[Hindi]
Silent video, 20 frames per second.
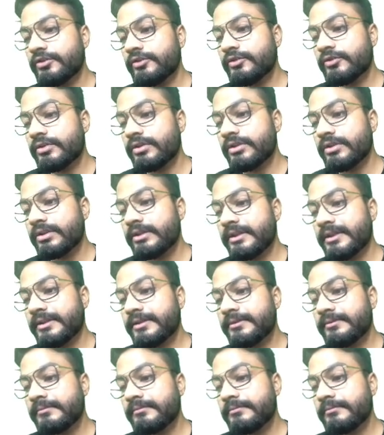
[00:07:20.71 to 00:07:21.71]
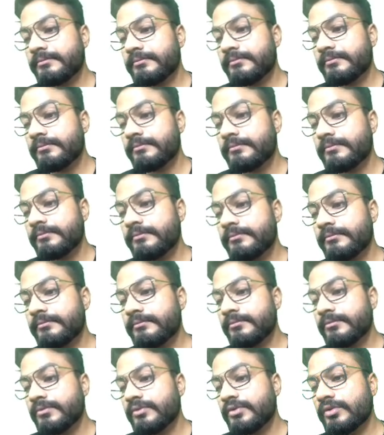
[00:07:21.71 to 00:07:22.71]
दुरंत लाइन
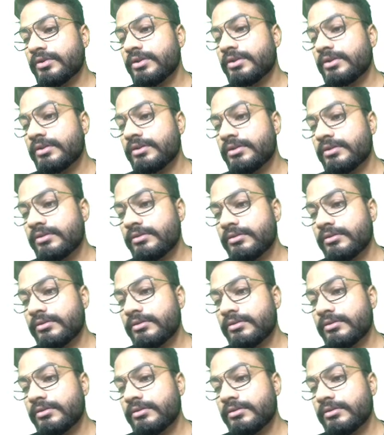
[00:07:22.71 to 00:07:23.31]
दुरंत